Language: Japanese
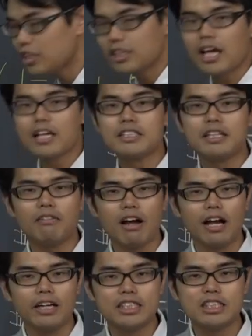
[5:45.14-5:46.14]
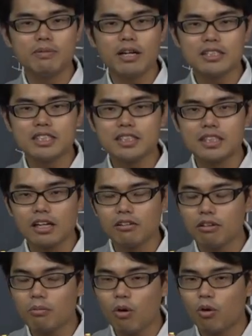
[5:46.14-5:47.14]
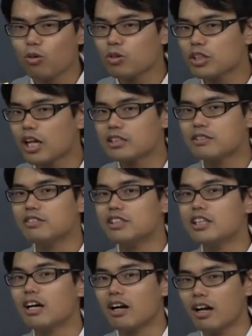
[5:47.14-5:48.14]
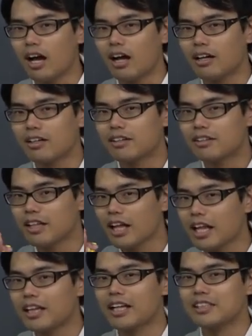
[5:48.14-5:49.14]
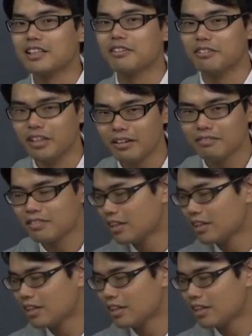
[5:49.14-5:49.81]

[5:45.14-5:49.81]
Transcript: に対しては一番小さいのでも6す1だから7になっちゃうよね